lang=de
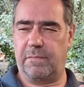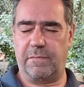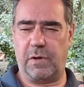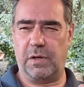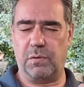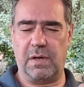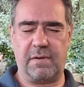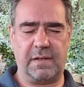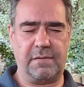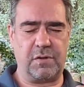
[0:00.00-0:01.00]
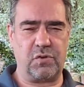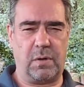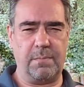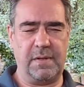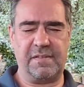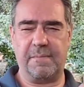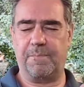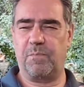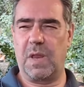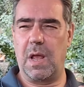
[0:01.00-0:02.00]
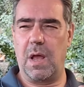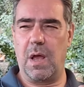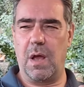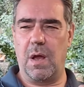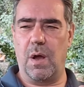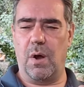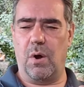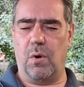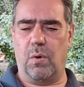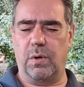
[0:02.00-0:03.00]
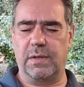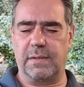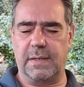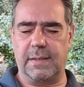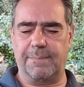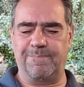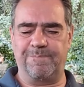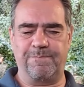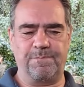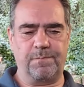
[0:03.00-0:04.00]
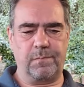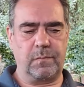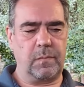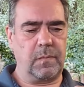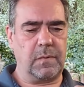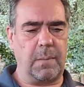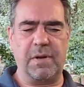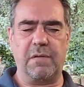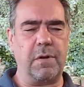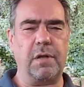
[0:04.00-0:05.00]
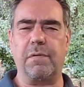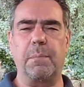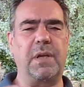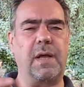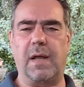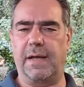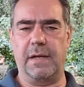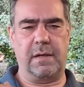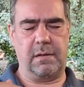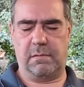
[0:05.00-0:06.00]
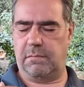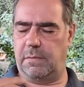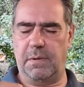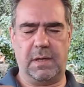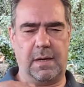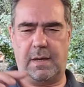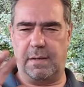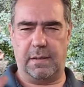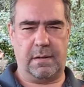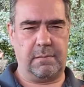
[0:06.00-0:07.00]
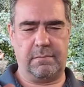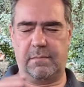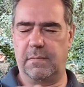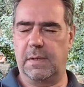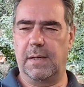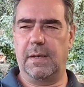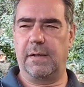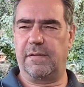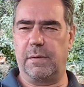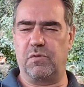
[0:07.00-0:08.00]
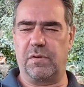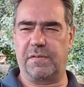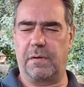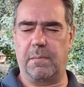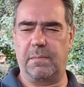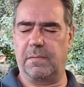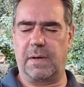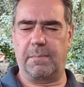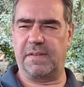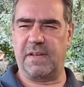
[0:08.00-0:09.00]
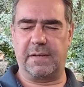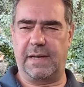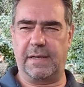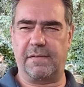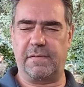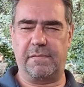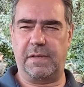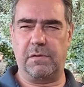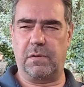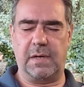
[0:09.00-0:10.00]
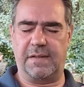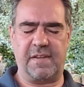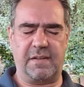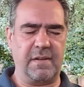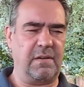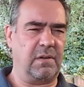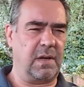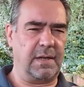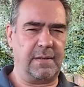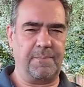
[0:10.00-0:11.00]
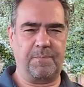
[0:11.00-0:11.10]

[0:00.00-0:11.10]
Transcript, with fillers: völlig unerwartet verstorben ist. Und ähm, dann bin ich völlig für mich alleine, für mich alleine, ja, zu dem Schluss gekommen und habe gesagt, nee, das Video lädt sie jetzt nicht online.